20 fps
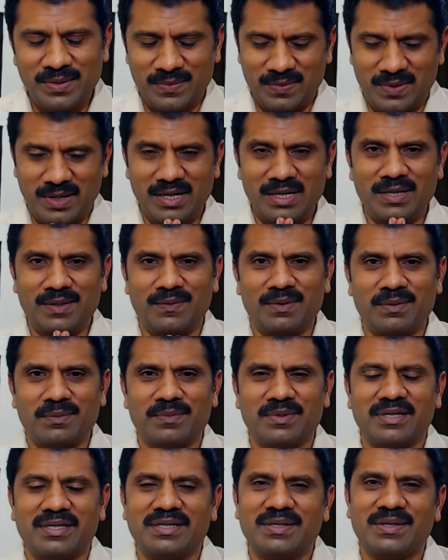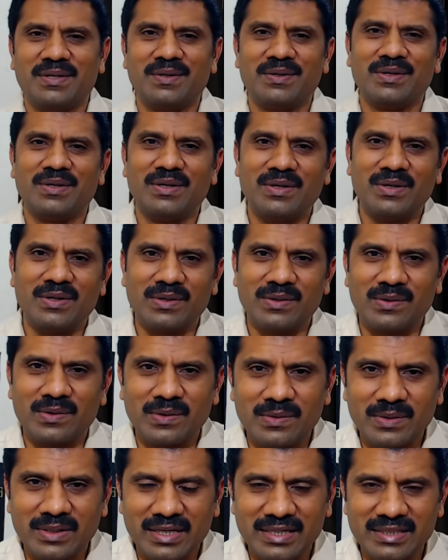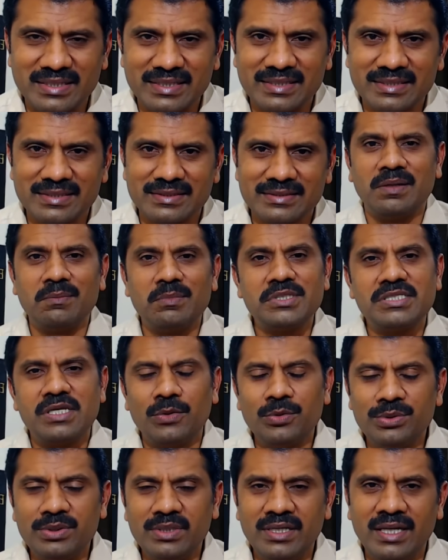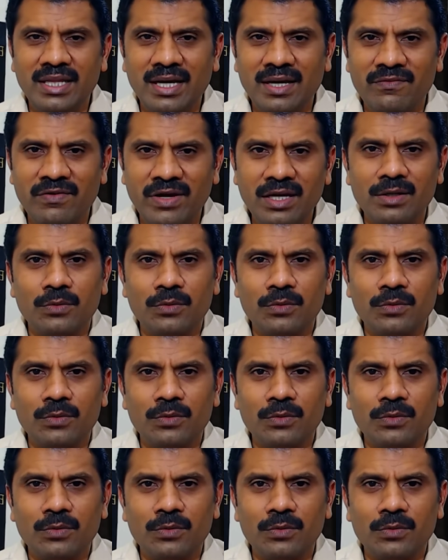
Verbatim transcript: வாழ்க வளங்கள் நானுங்கள் டாக்டர் அருண் கார்த்திக் இப்போ சவுத் இந்தியாவை